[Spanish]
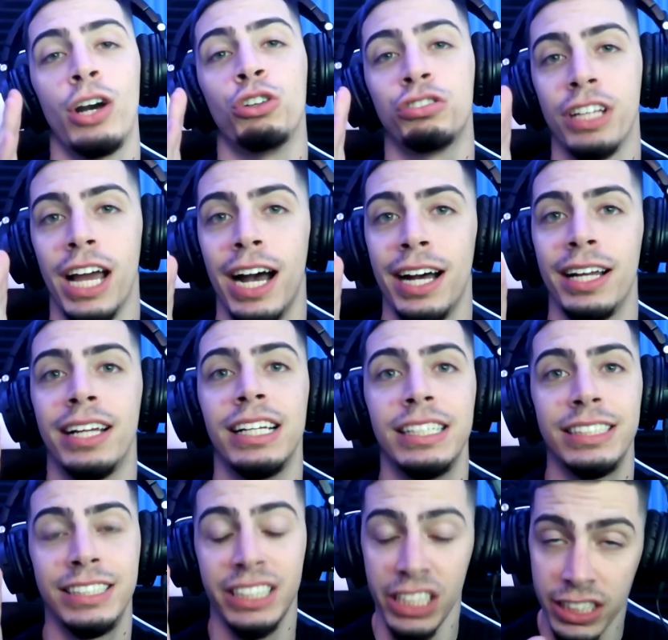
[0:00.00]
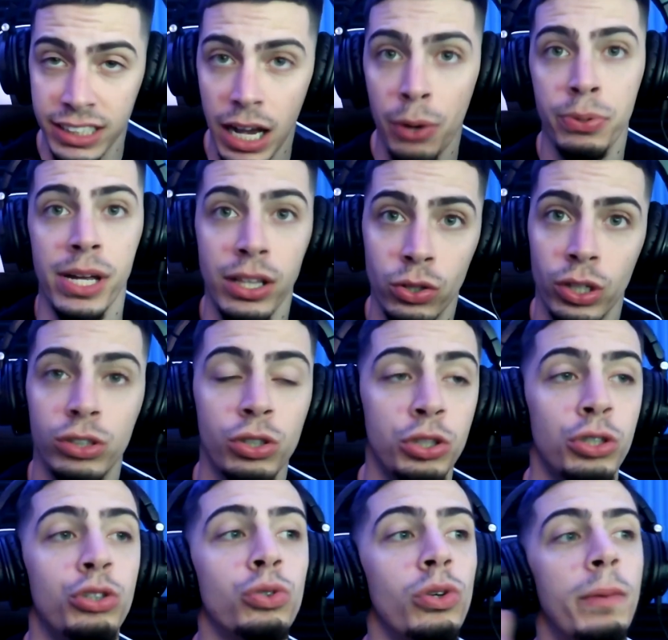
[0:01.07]
o sea, si estás viendo esto en
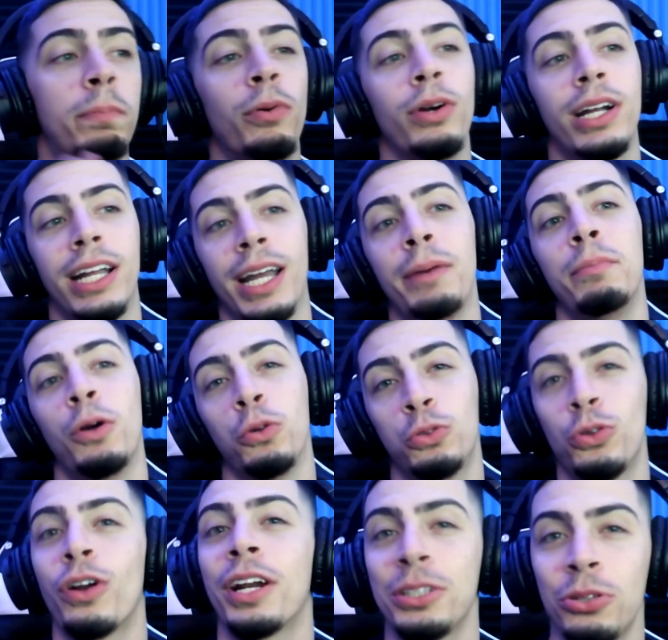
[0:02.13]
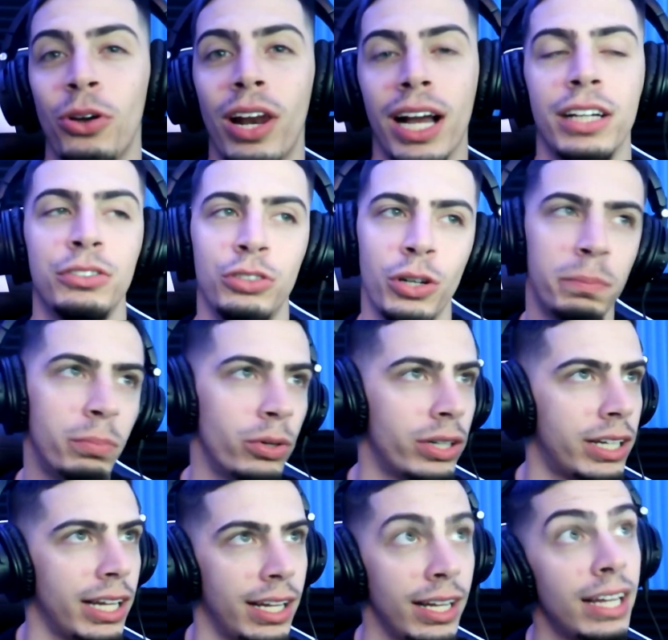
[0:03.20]
YouTube es porque me gustó el resto de la canción,
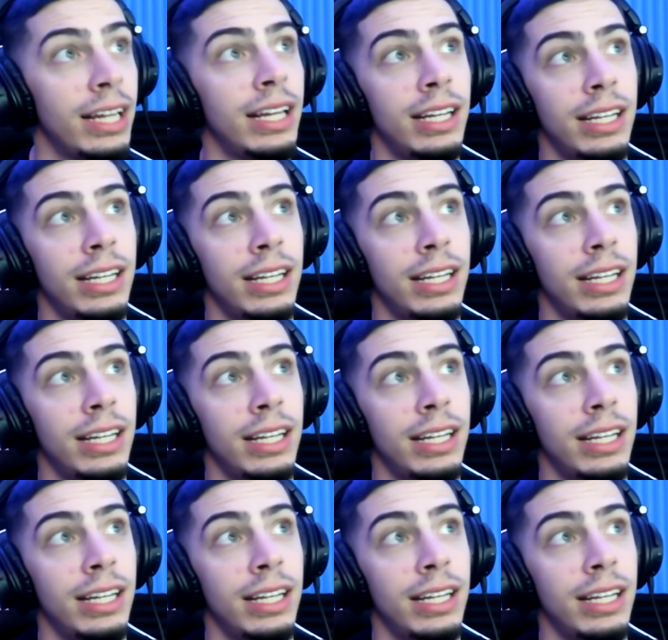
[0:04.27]
porque